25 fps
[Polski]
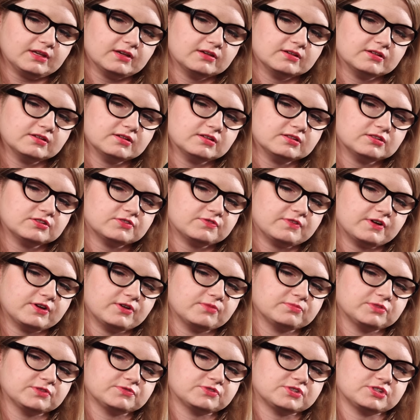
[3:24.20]
e,
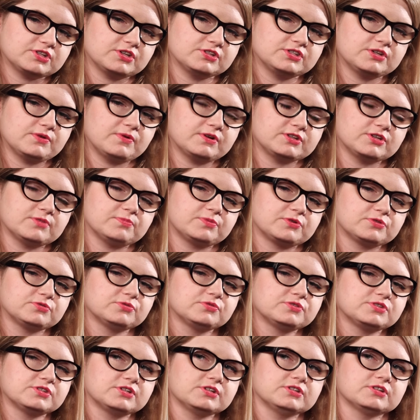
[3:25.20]
trwają te wszystkie działania
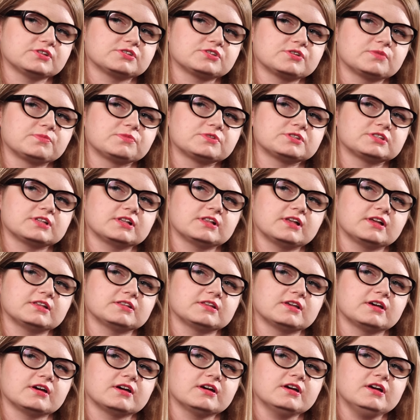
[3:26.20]
produkcyjne, są
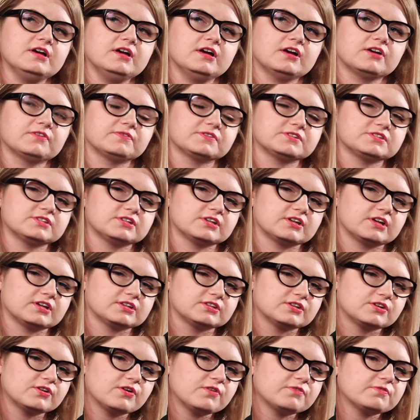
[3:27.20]
ustalane kwestie
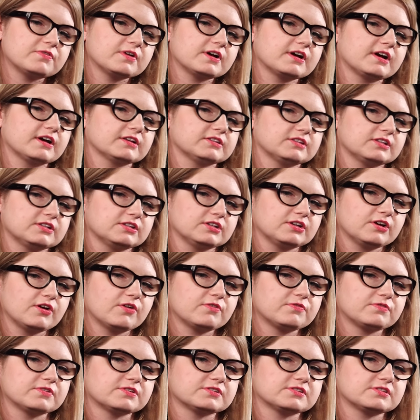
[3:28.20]
riderowe,
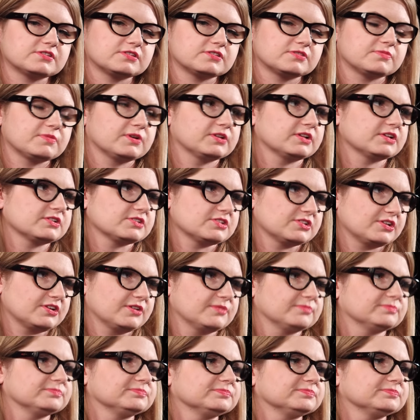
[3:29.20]
cateringowe z Oj, menadżerem.